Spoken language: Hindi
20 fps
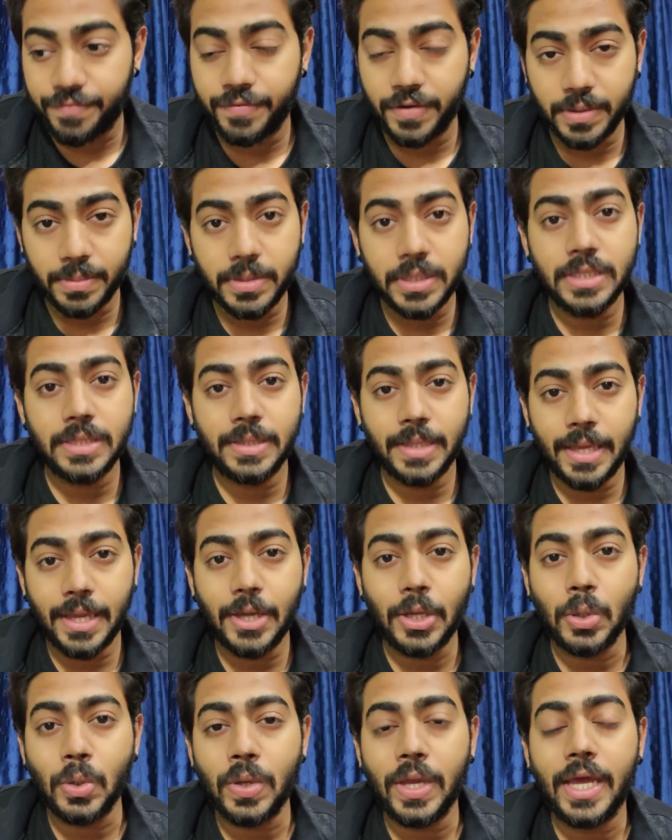फिर भी
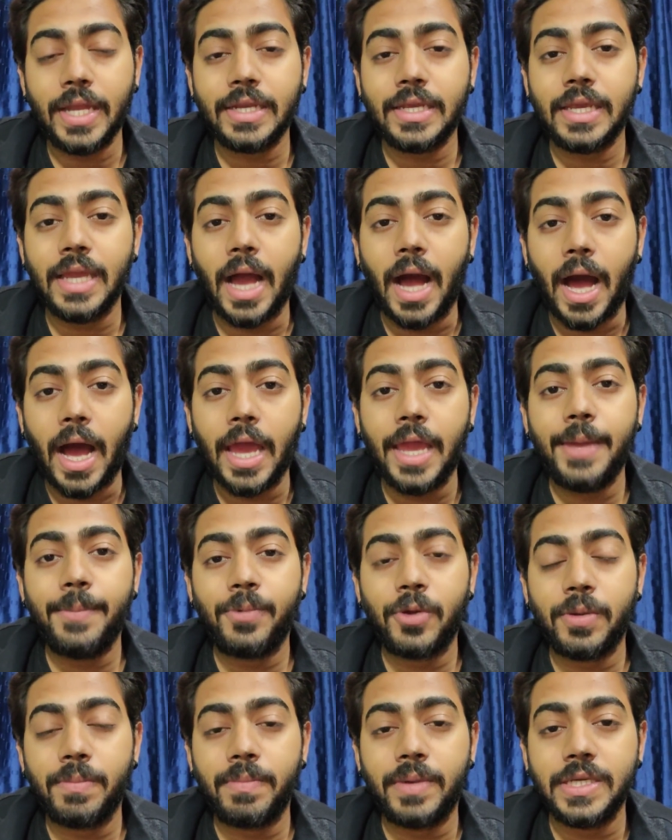देख लो यार कि
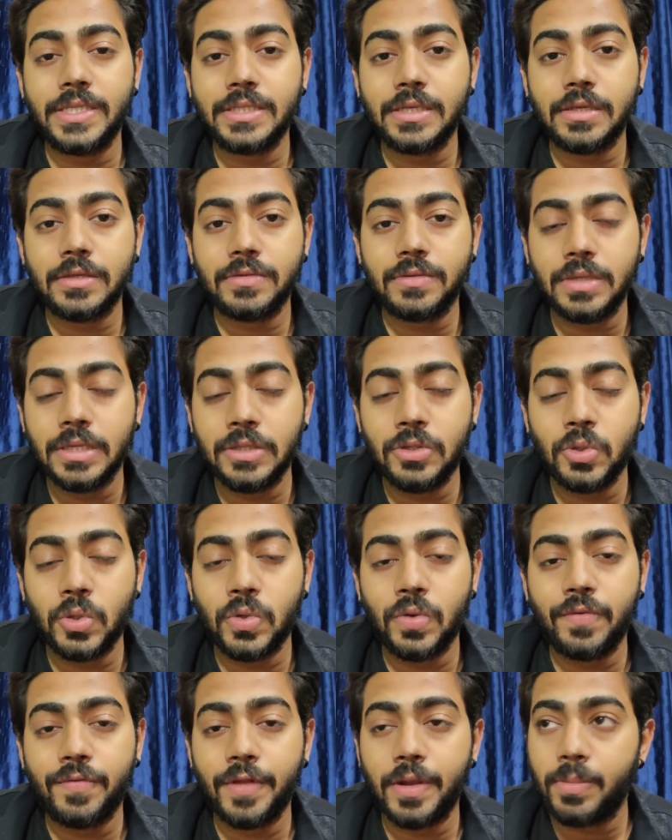हाइप और बज़ इन
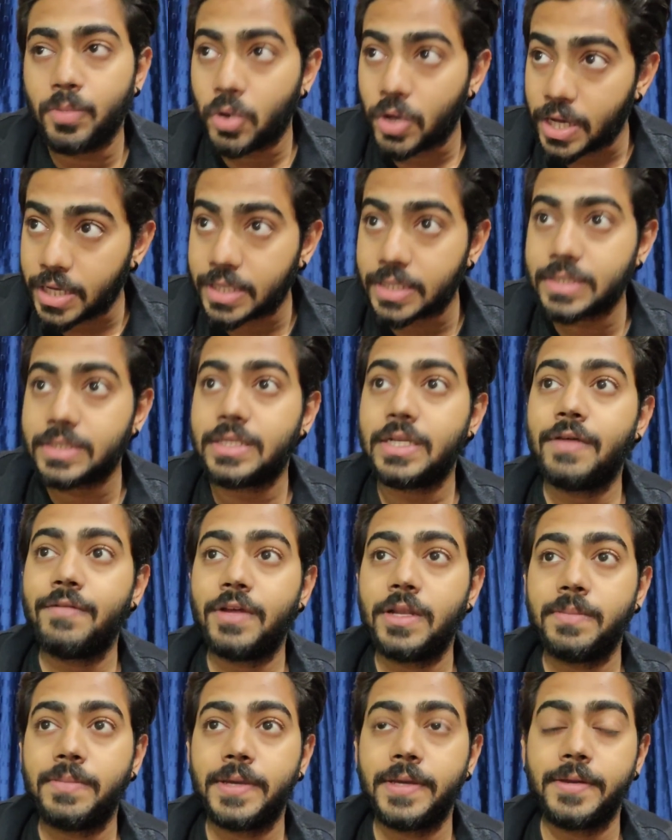दोनों फिल्मों का किस
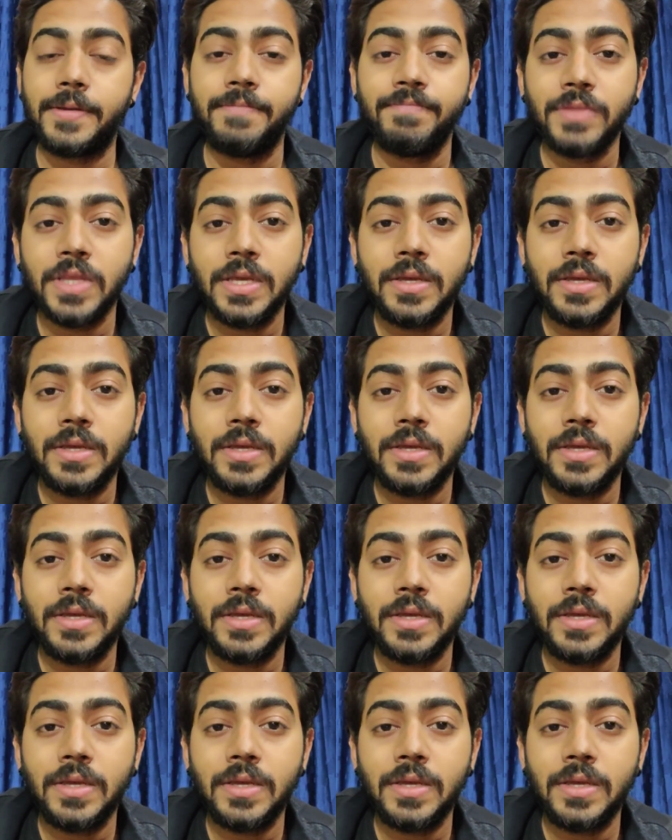लेवल पे है